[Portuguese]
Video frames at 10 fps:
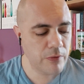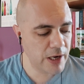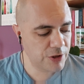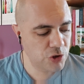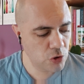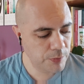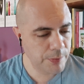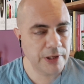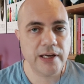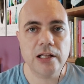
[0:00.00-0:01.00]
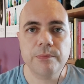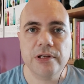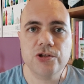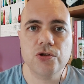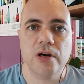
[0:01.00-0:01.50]
É um artigo publicado
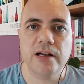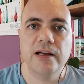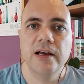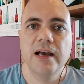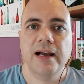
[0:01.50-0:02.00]
pela senhora